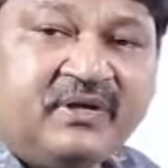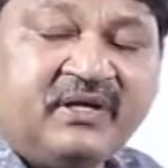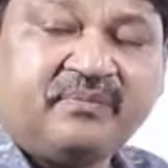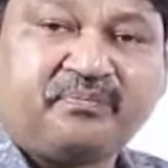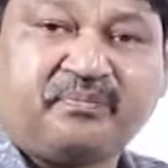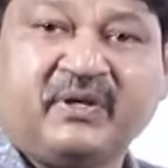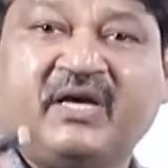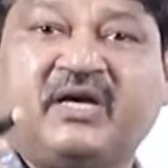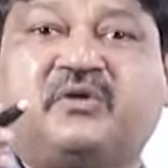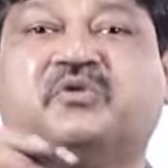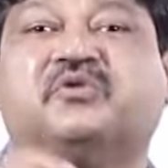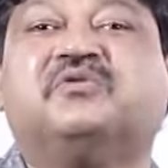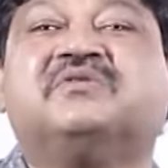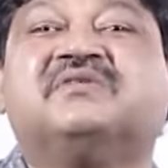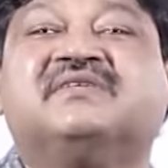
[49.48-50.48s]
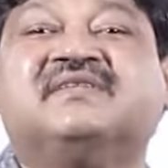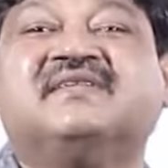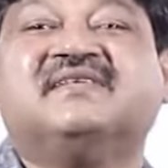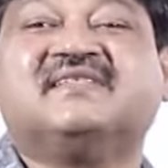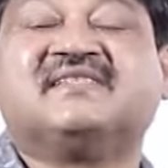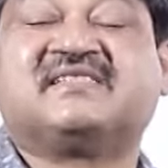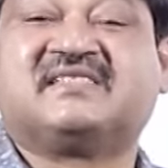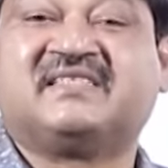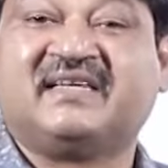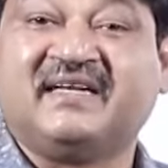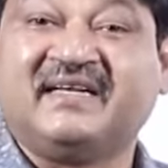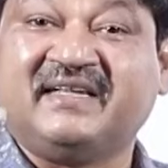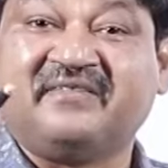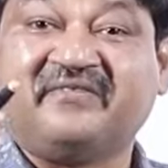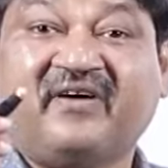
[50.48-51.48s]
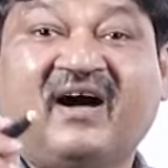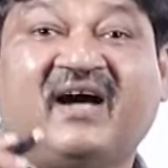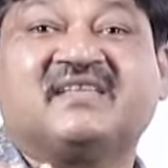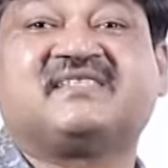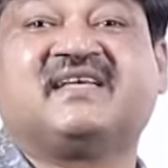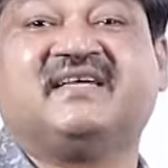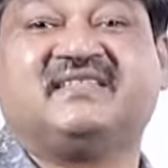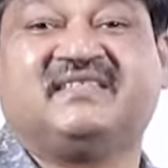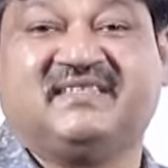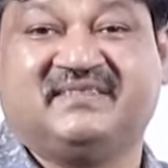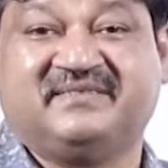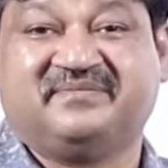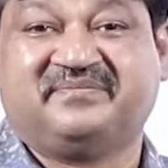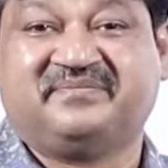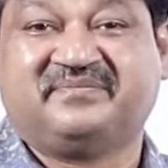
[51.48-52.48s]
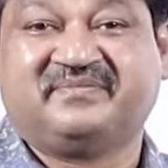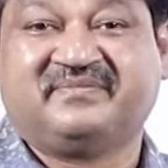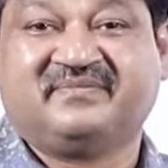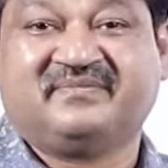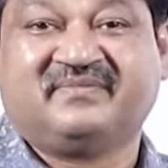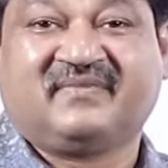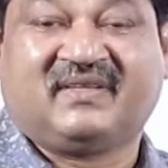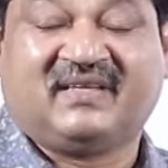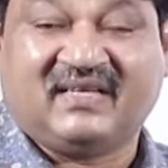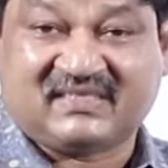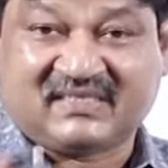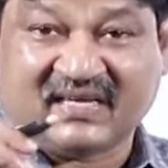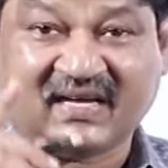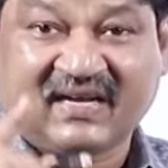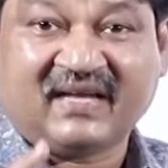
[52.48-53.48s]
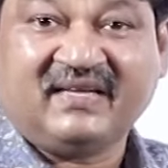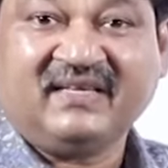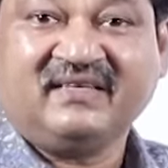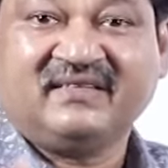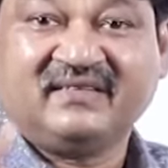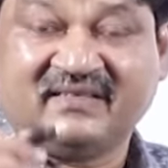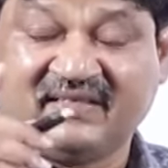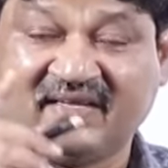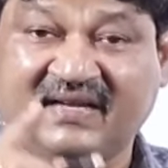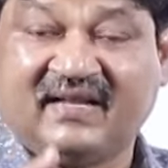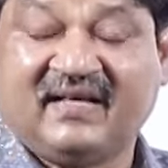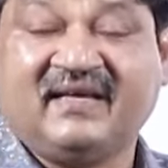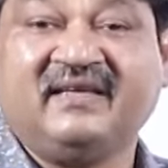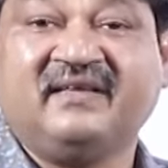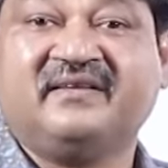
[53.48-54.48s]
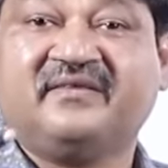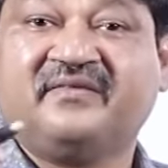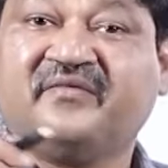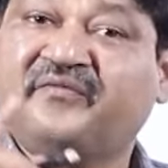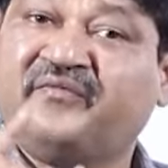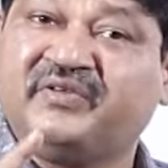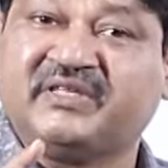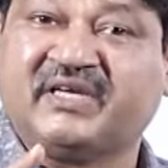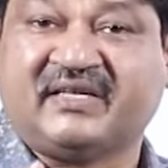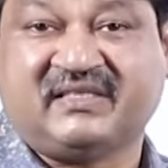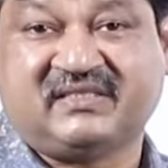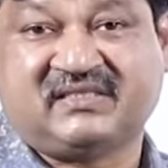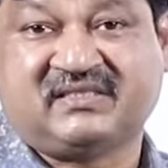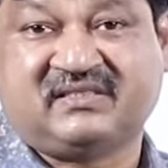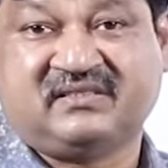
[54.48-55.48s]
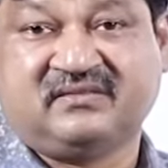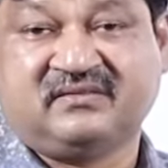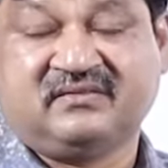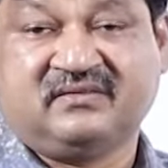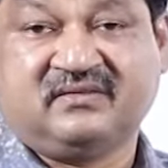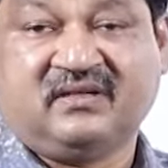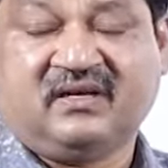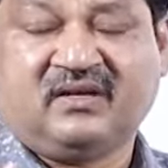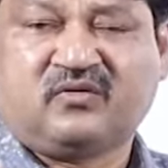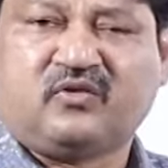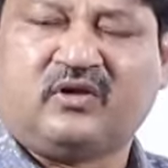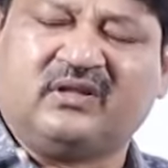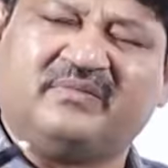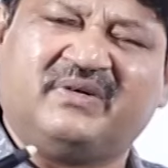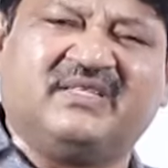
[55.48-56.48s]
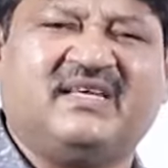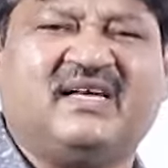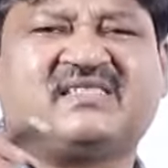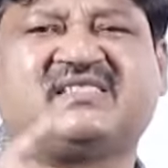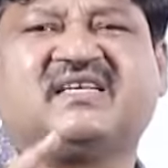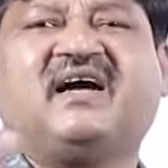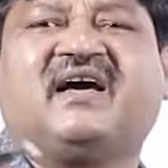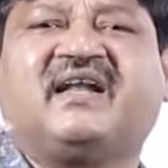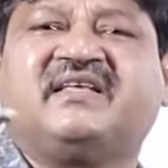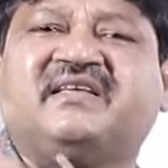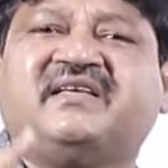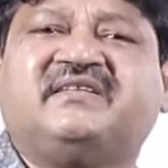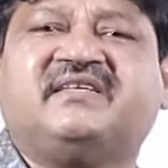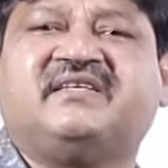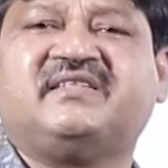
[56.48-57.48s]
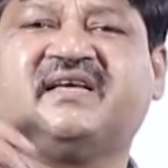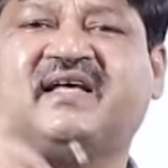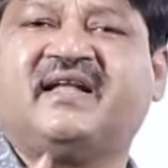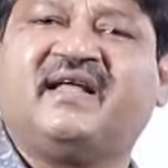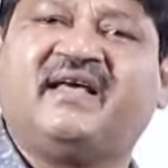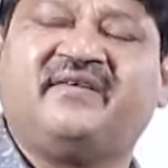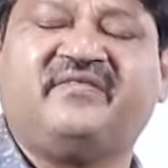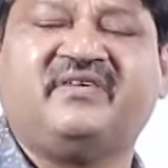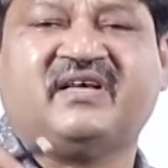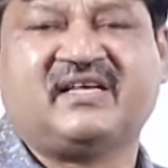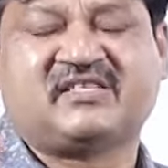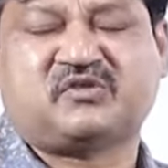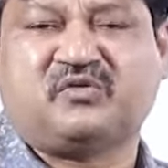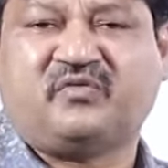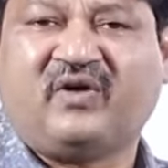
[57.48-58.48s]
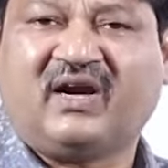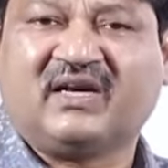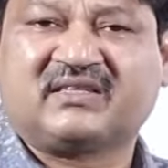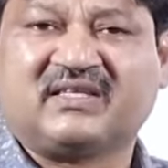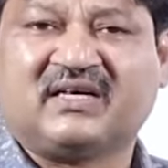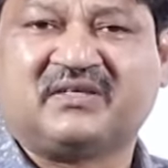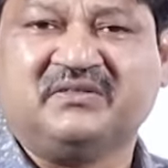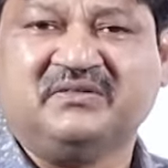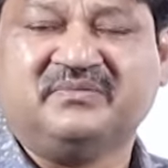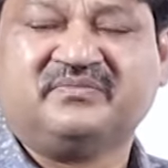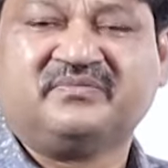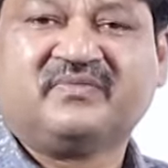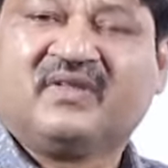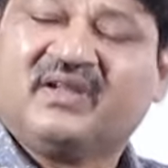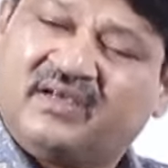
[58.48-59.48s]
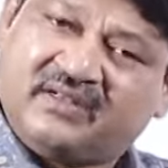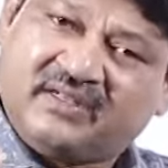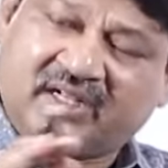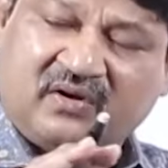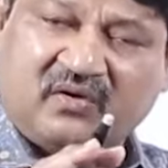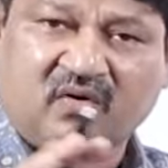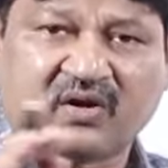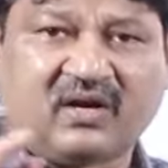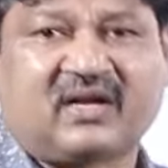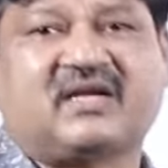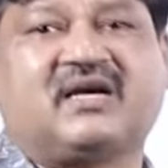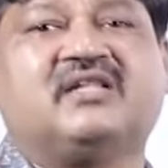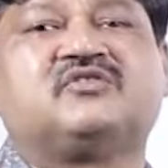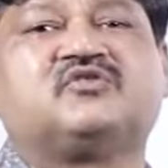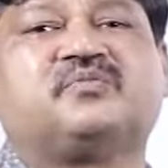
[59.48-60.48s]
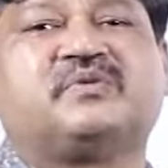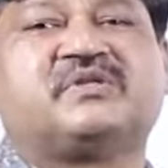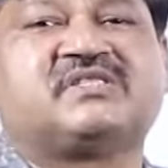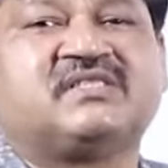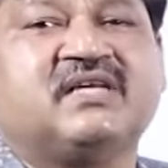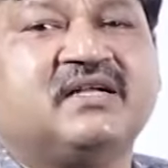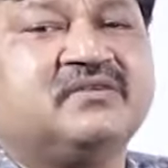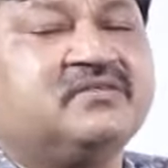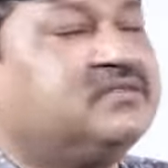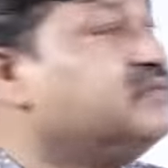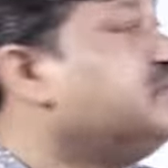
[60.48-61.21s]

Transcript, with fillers: మీ పేరు శ్రీనివాస్ అయితే ఎస్ఆర్ఐ ఎన్ఐ విఏఎస్ కొంతమంది ఎన్ఐ విఏఎస్ e e కూడా వాడతారు నేను రెండు రకాలు చూపిస్తాను